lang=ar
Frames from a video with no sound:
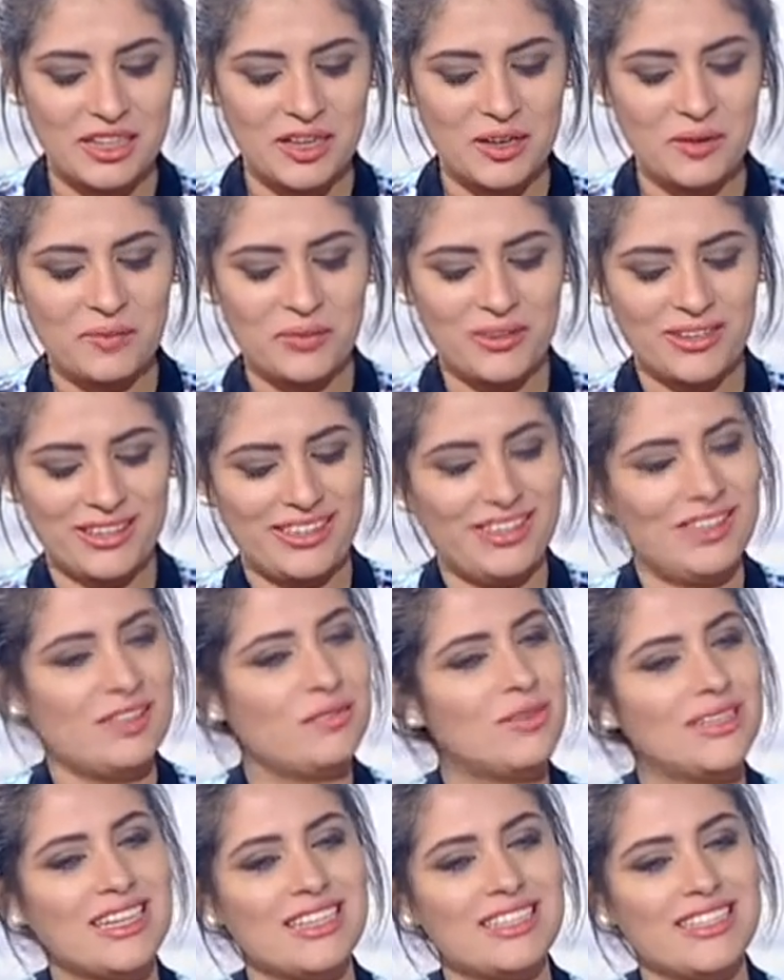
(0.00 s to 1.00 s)
طيب قولي لي
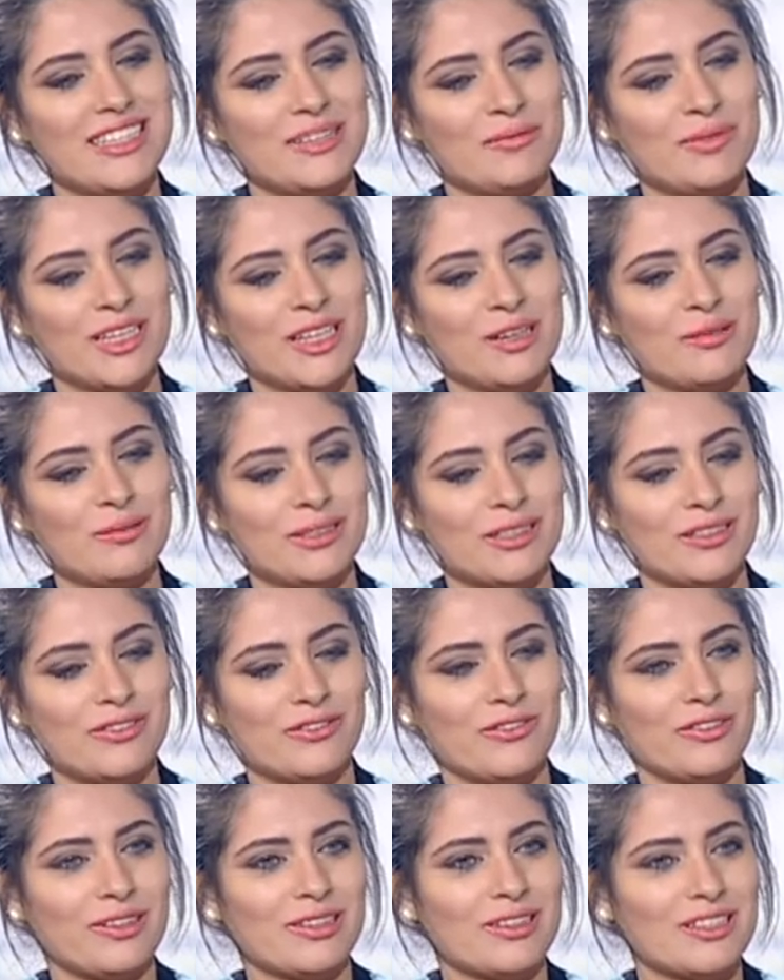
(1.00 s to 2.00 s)
بداتي من امتى
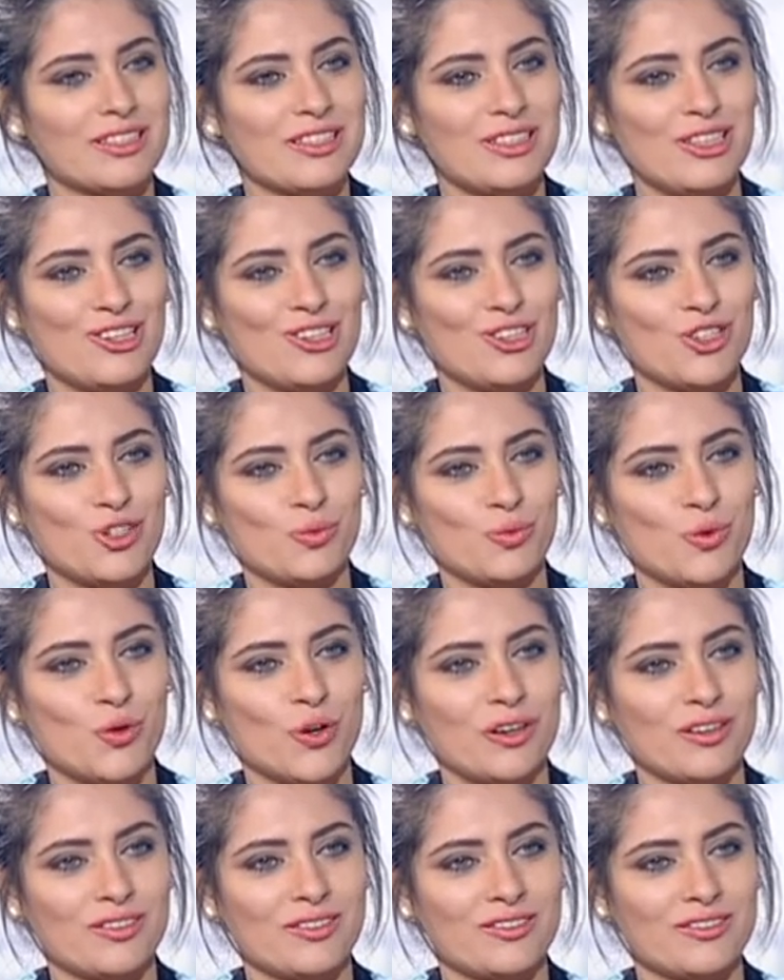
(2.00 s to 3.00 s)
في تصنيع الشموع
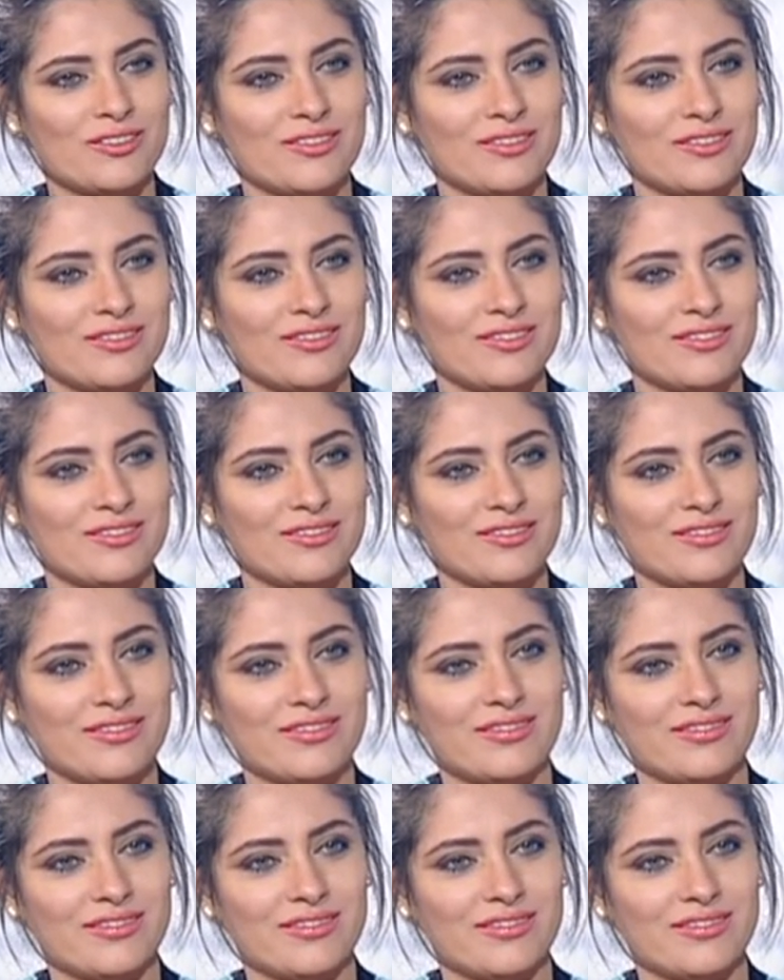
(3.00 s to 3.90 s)
اه مش من